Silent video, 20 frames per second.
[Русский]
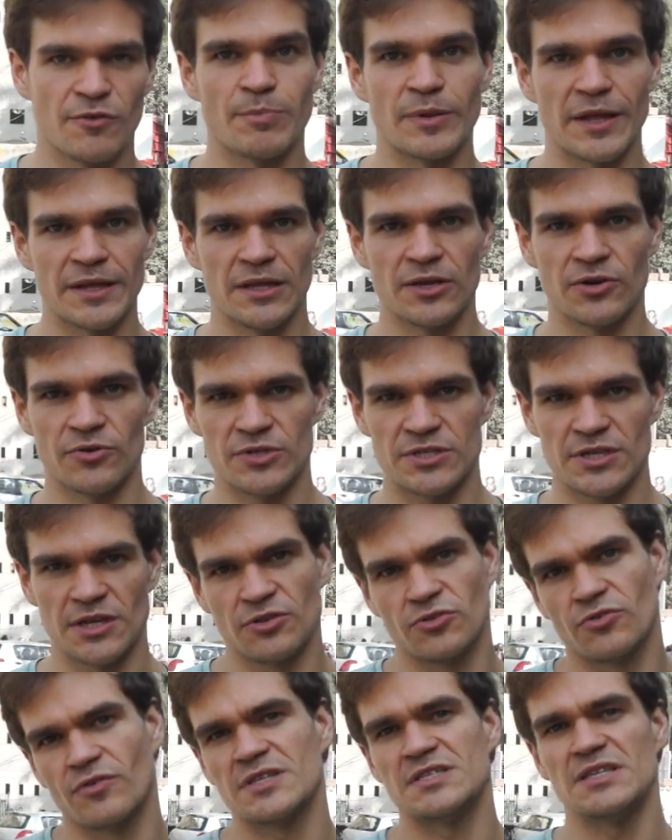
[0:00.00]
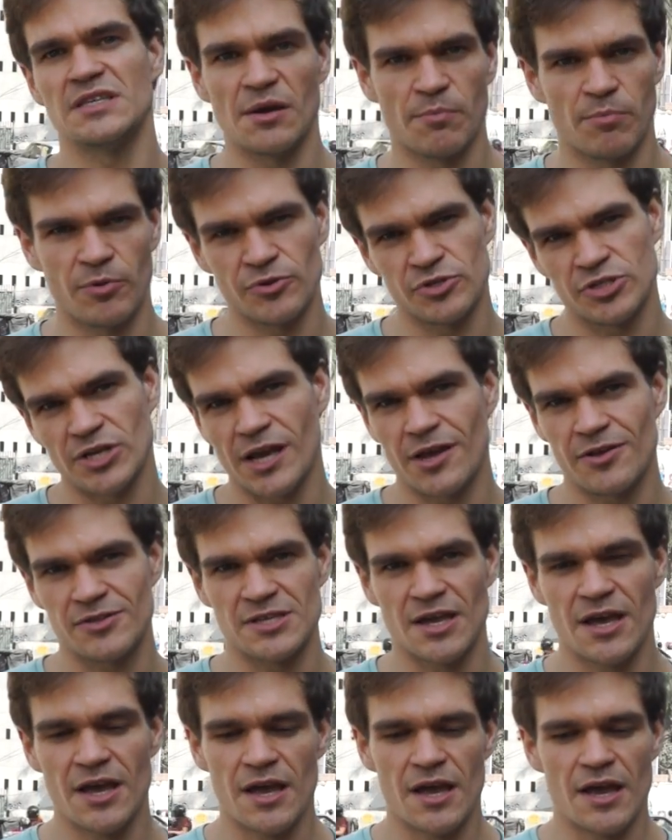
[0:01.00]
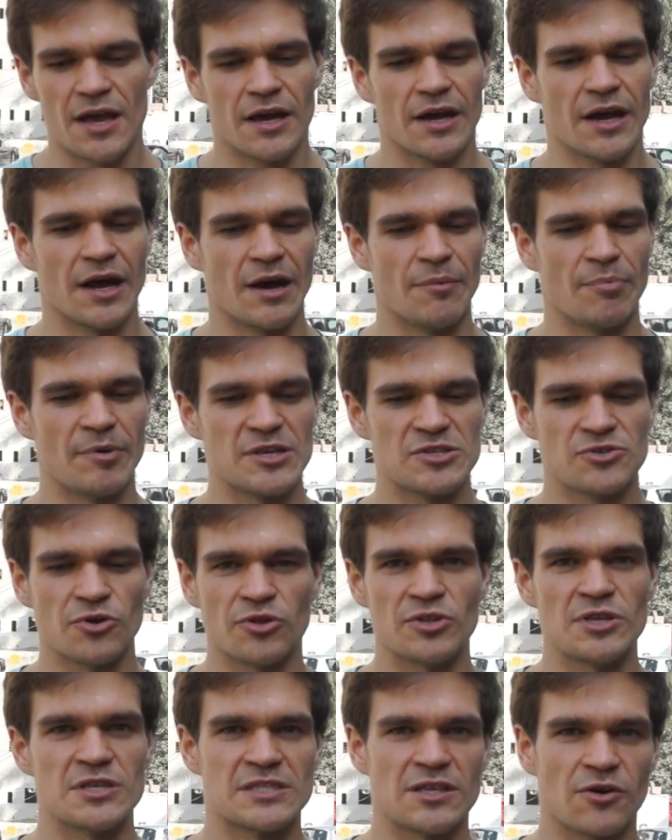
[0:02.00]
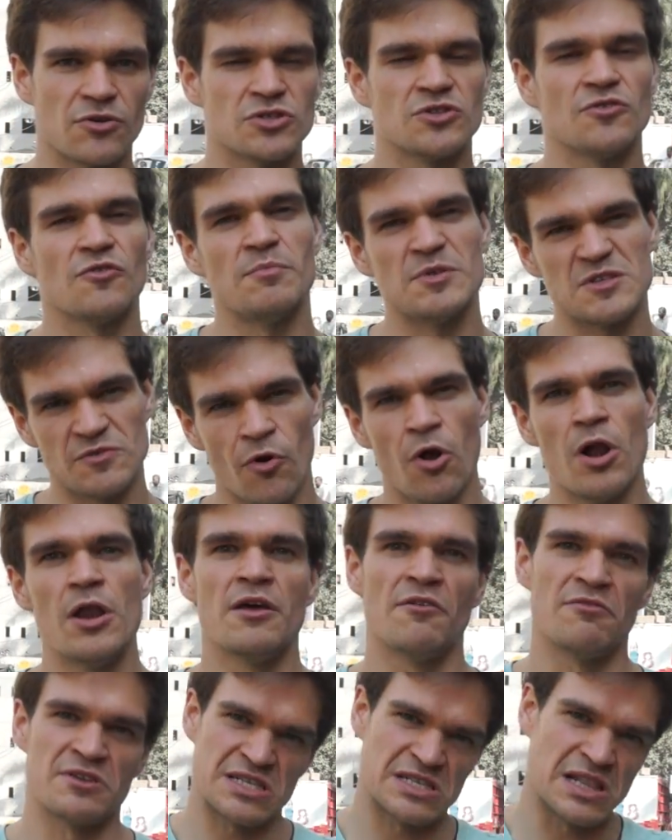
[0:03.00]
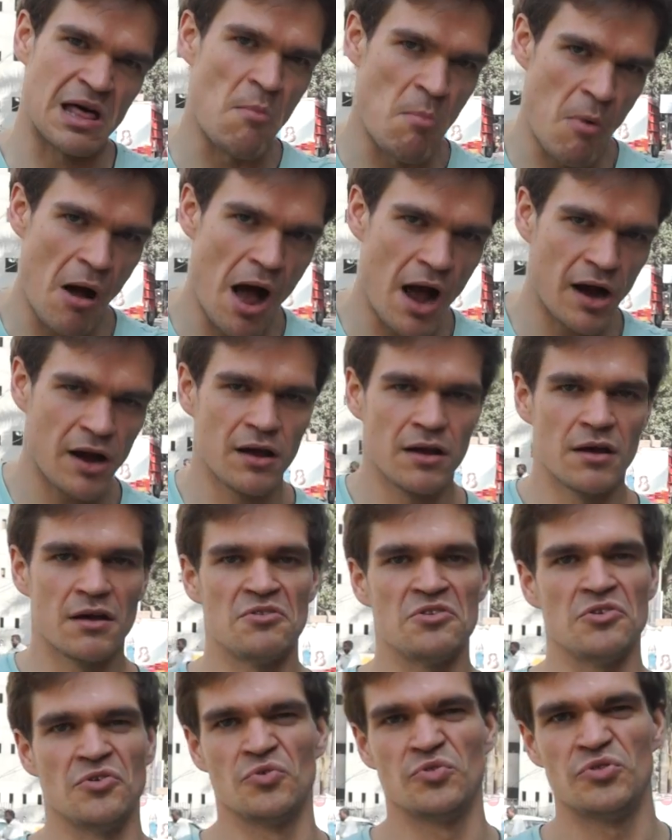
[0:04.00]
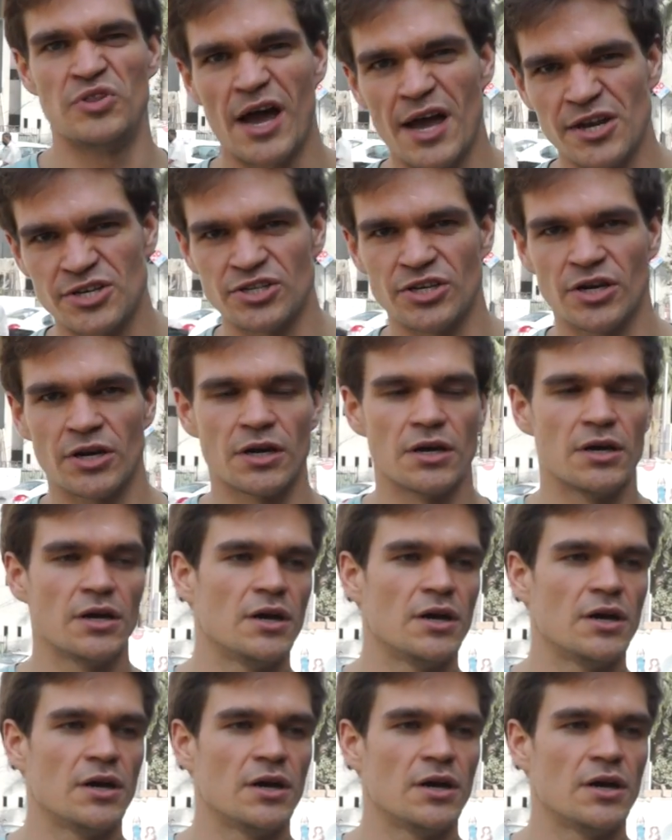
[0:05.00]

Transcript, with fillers: вы планируете, которые у вас не получаются, а, происходят не из-за того, что вы безвольный, вы слабак, неудачник.